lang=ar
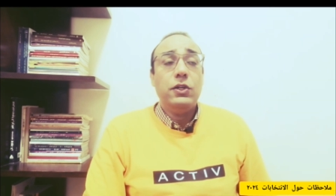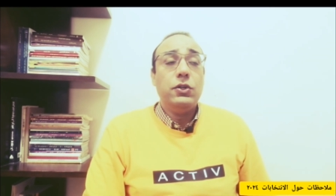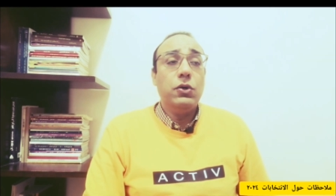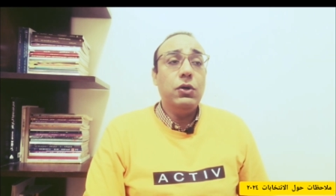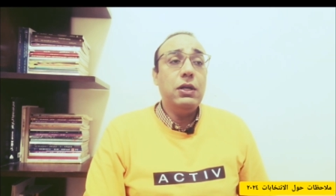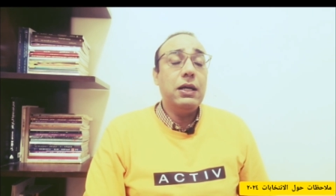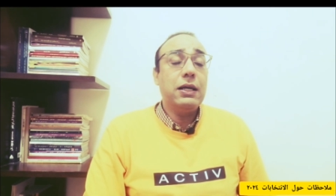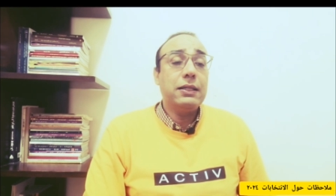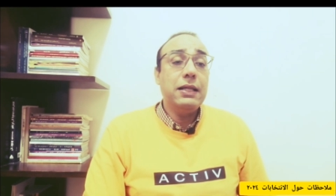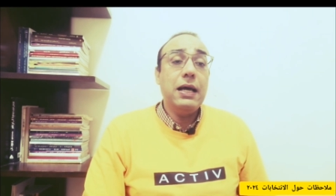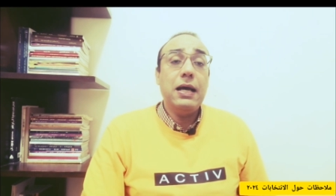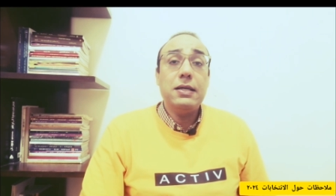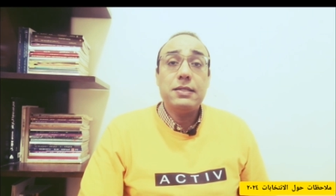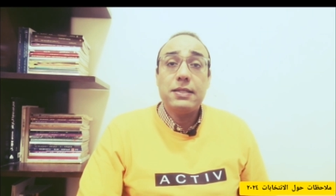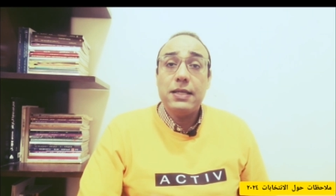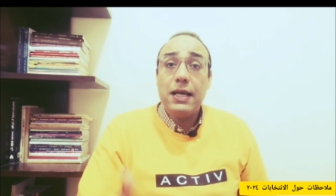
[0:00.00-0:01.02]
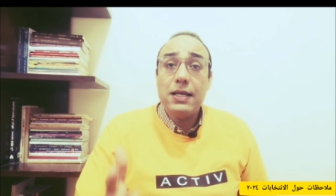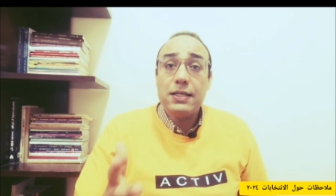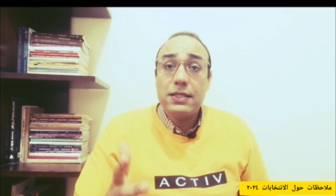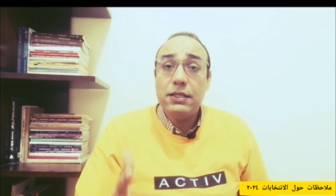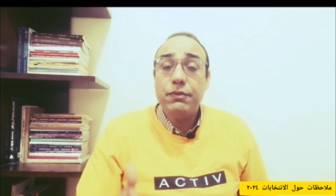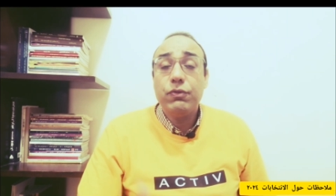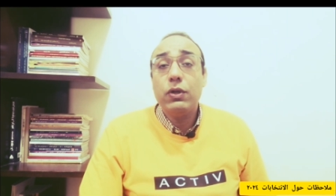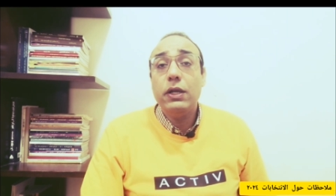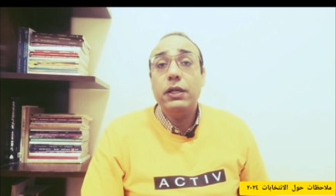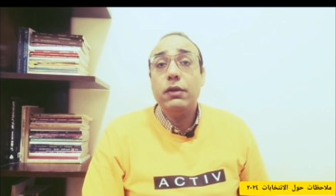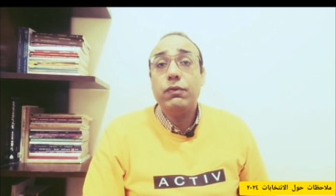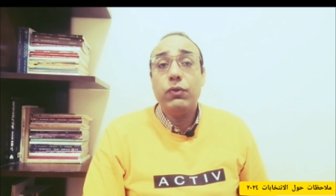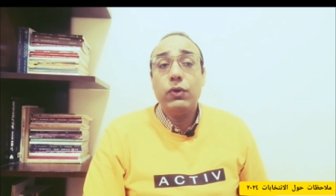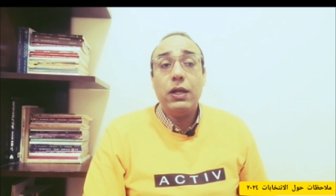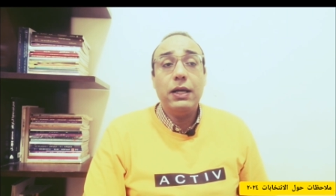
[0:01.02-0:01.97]
يقول لك ده السياسي فلان
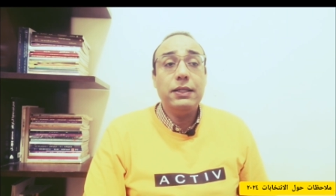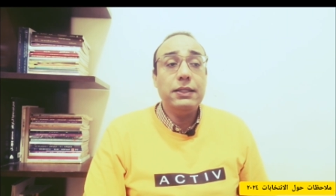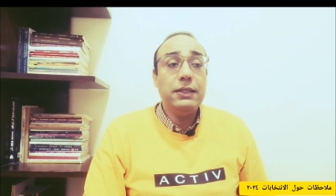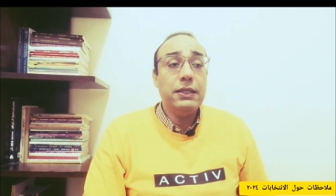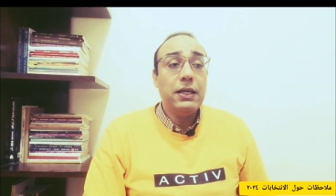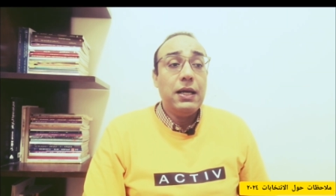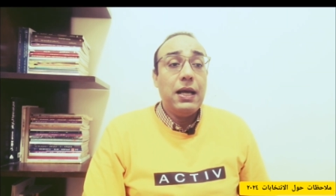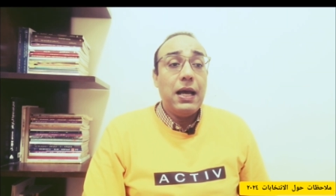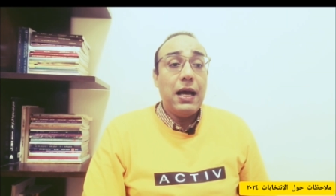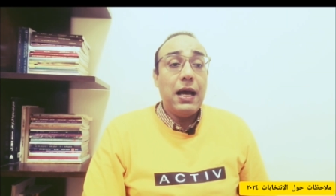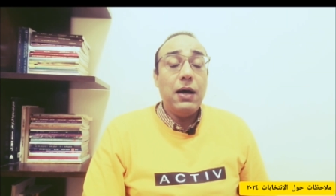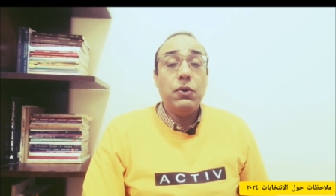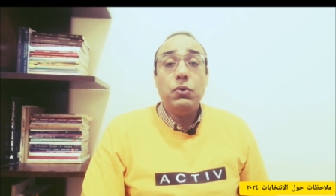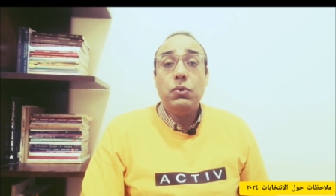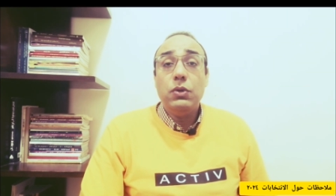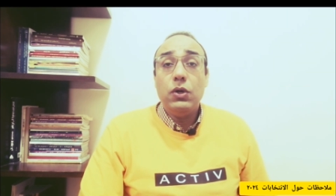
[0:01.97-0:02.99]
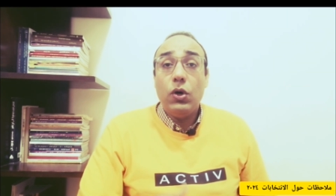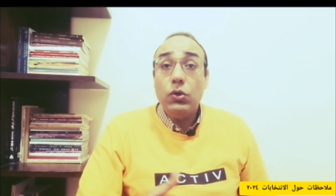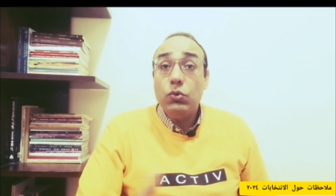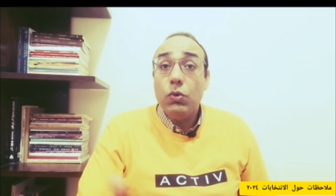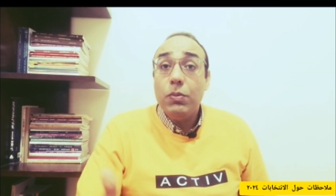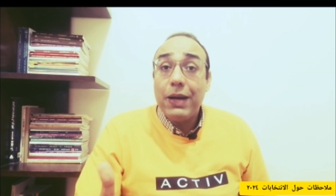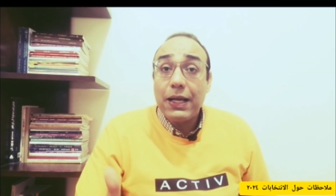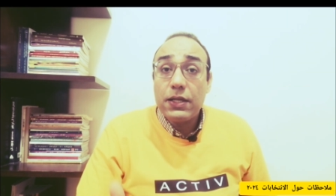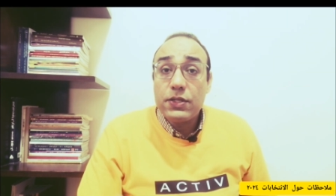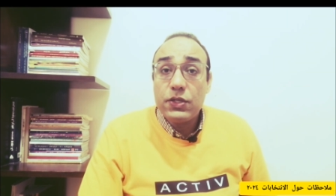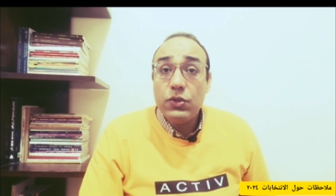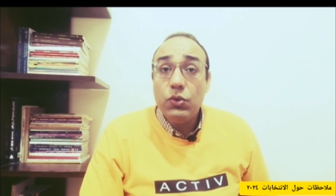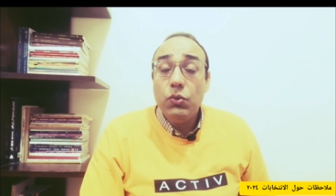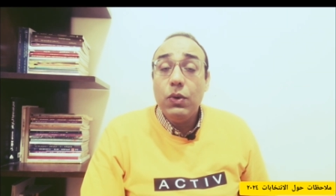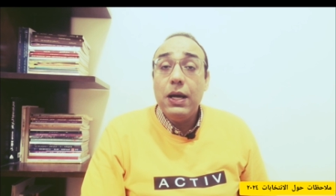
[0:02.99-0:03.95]
الفلاني او عضو مجلس
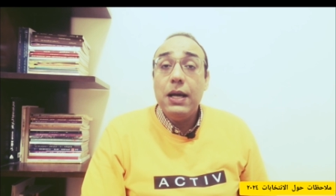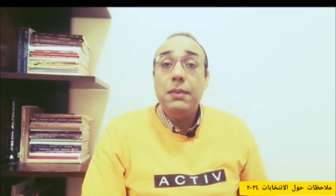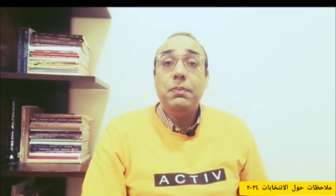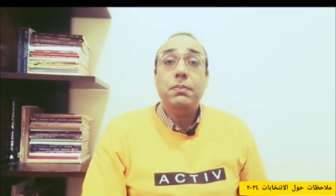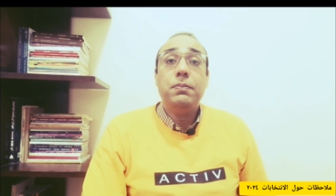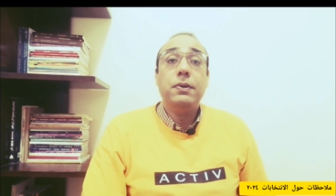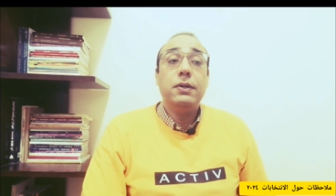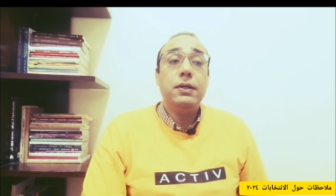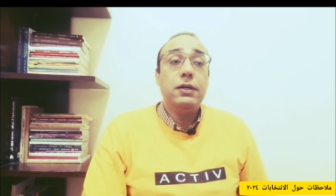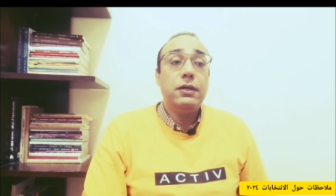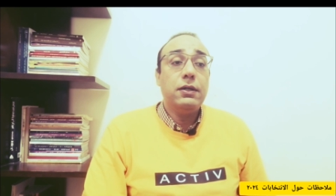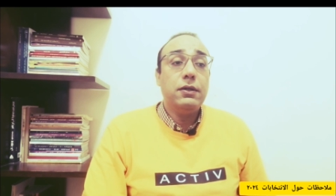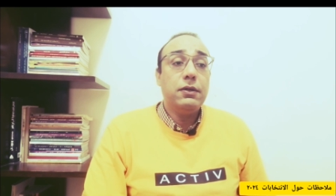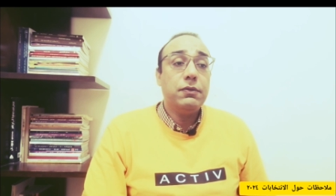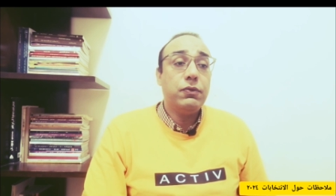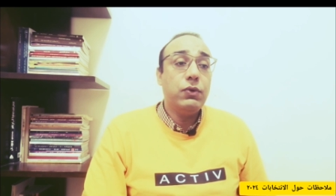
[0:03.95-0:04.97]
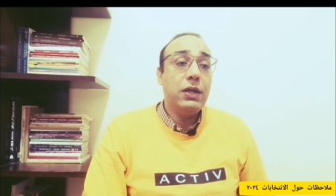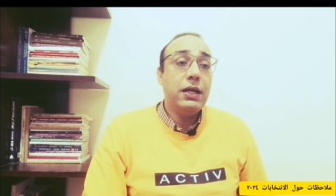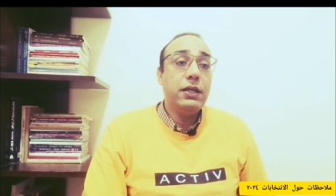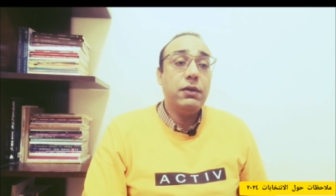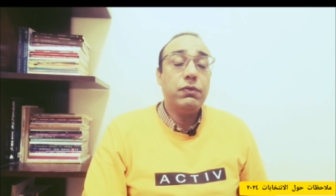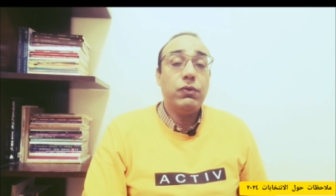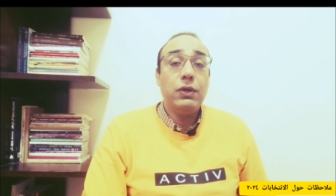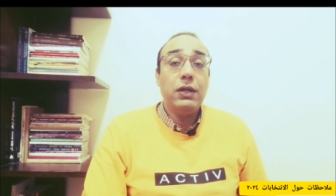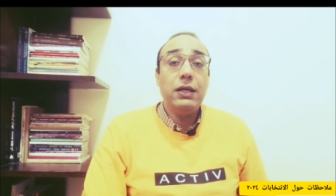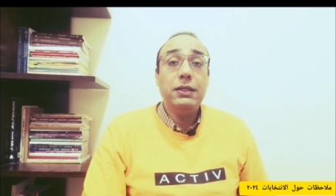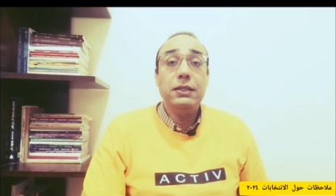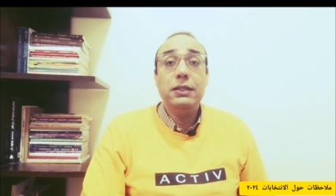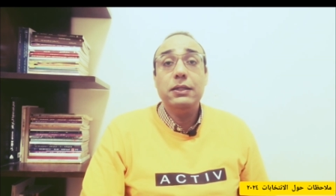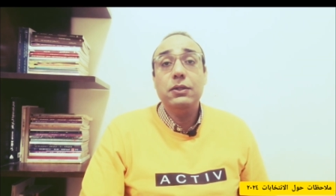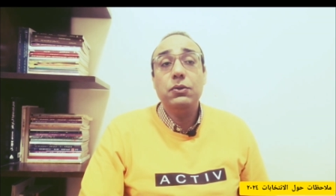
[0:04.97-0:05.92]
النواب آه، فلان
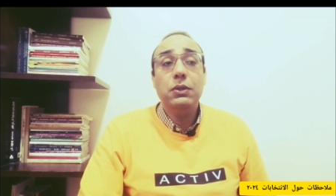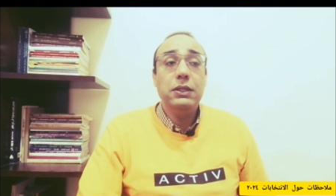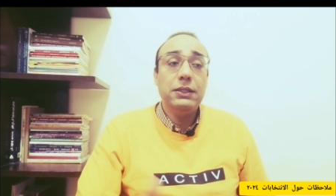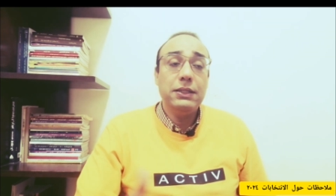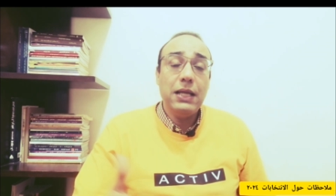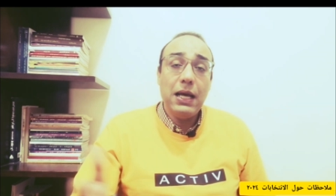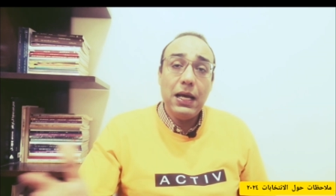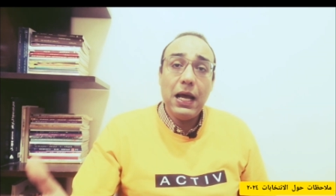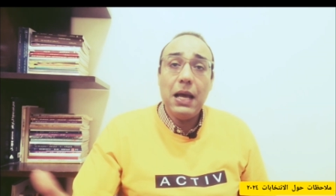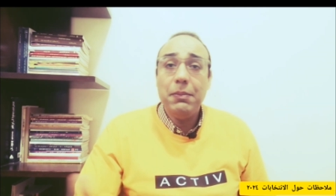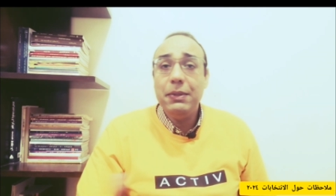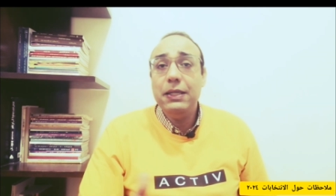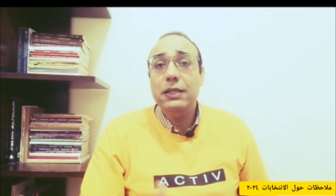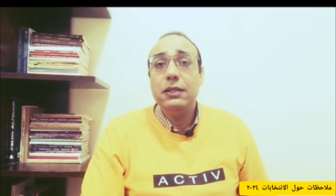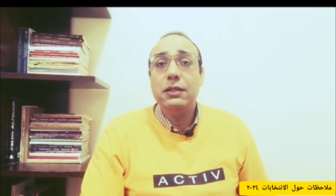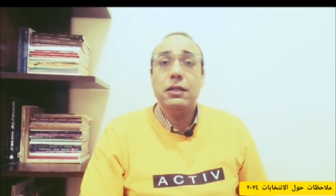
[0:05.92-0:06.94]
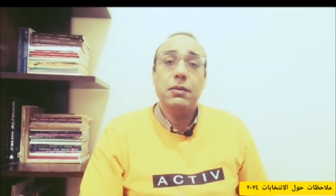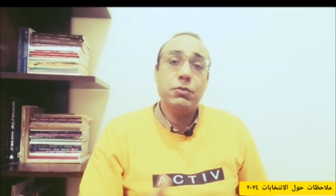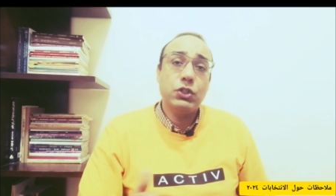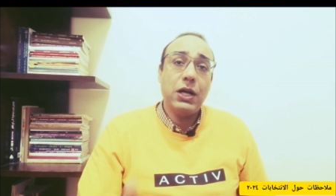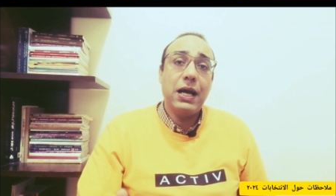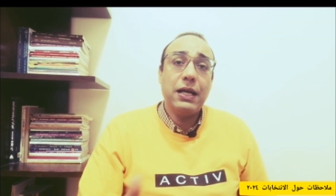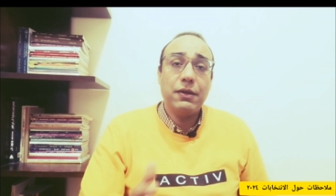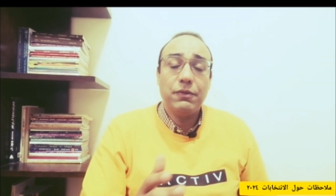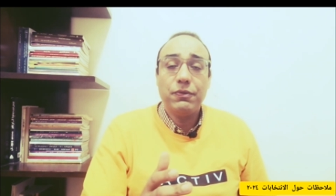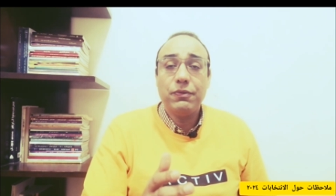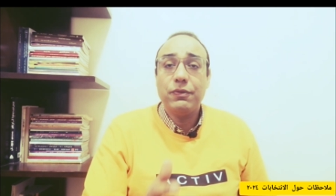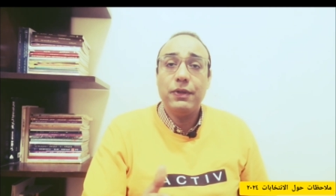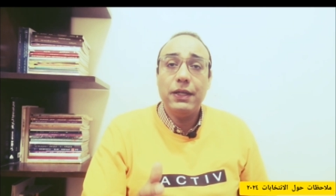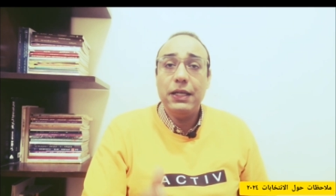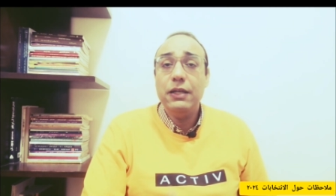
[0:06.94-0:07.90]
الفلاني وده امين مش
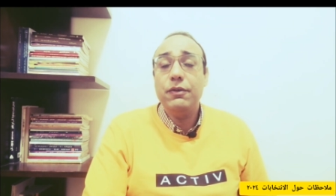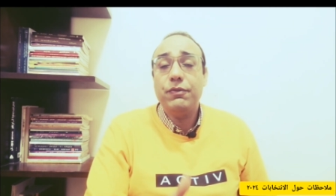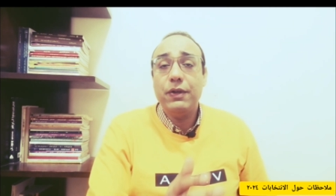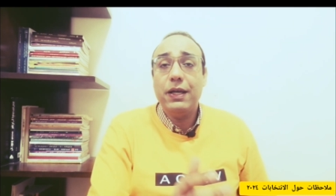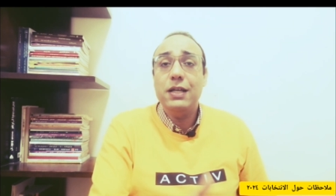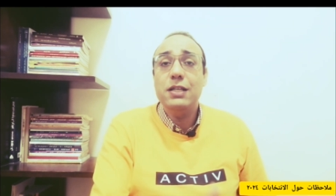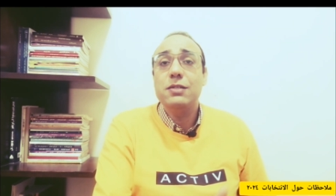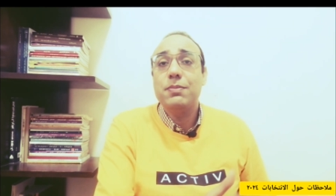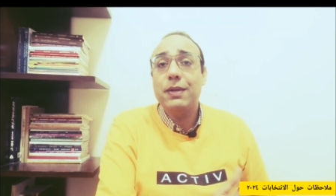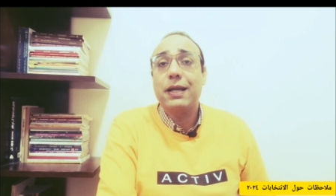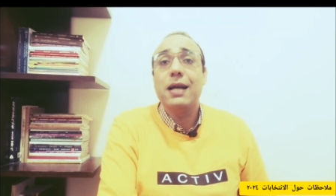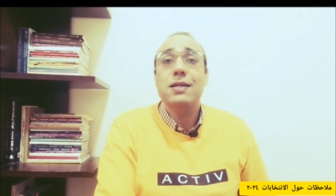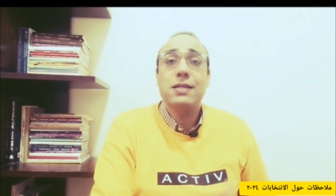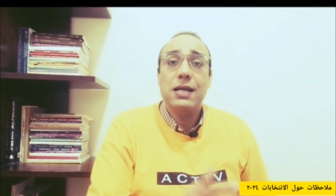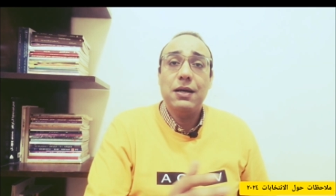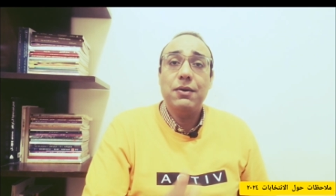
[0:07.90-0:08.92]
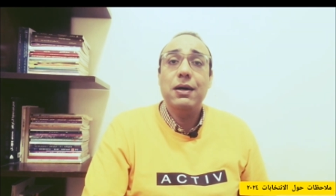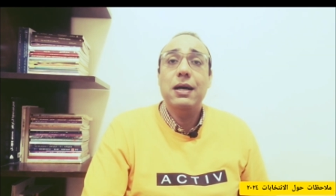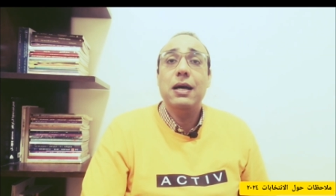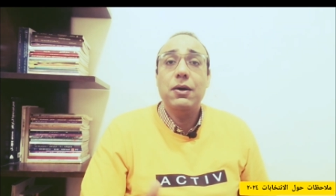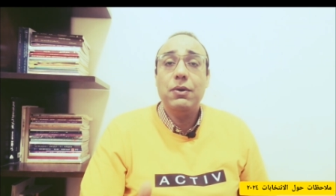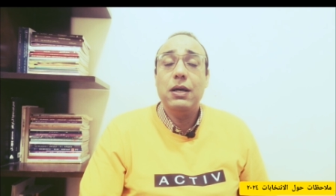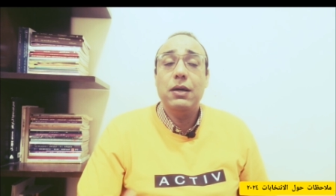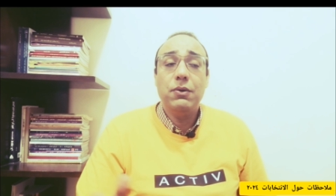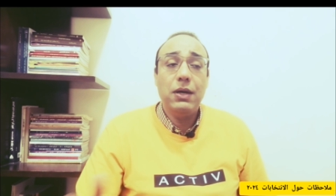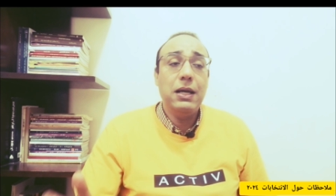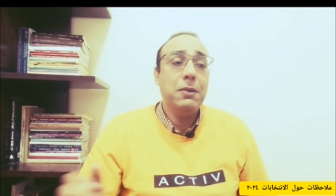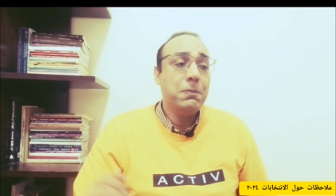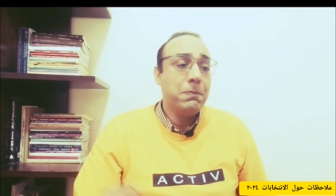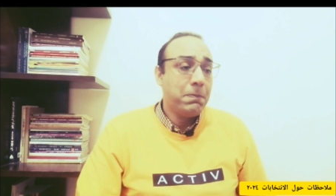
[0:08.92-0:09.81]
عارف ايه في حزب كذا و